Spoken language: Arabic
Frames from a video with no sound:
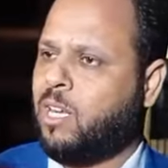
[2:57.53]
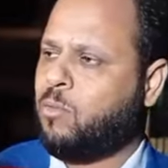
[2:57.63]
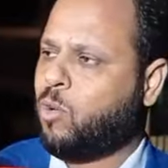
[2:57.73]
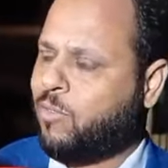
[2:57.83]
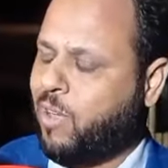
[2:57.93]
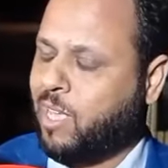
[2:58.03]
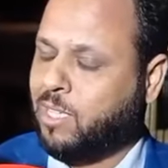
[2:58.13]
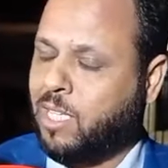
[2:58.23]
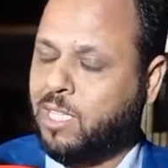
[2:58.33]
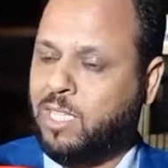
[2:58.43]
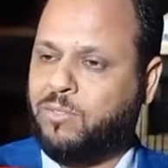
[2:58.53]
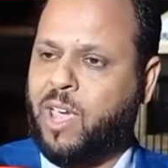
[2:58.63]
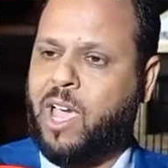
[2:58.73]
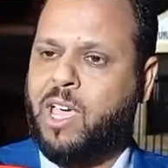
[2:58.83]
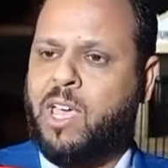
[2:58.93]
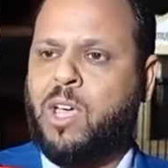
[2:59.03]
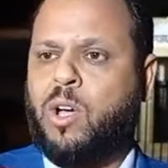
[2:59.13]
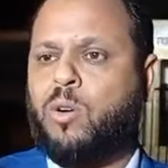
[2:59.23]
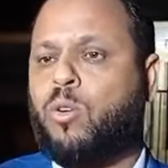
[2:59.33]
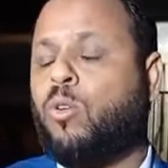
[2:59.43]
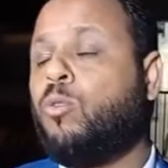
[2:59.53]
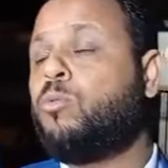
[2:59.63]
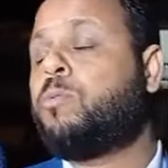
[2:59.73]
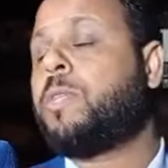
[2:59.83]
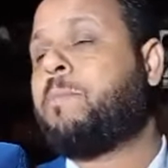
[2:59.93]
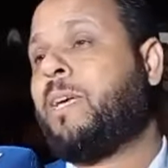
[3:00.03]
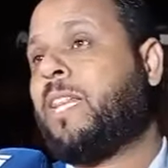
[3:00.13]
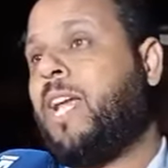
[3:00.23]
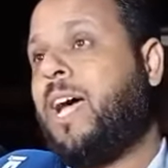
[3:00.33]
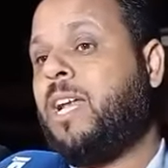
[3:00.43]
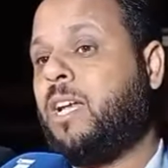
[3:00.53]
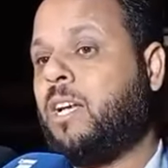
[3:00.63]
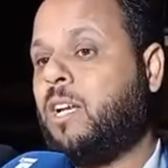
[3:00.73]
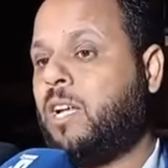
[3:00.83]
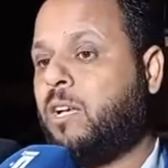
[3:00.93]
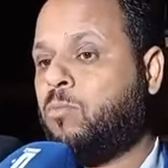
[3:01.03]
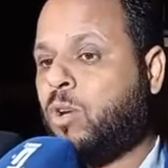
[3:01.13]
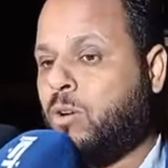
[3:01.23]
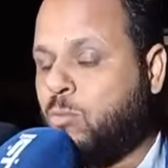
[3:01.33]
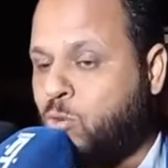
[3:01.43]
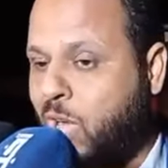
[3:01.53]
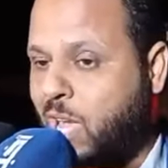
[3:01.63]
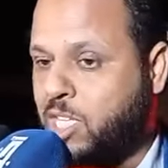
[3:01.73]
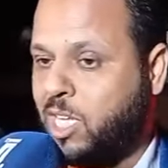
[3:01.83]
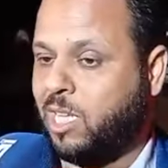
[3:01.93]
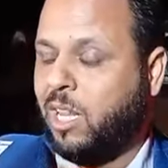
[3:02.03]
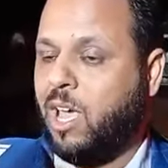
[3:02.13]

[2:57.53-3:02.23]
المرافعات ديال الدفاع وبطبيعه الحال المناقشات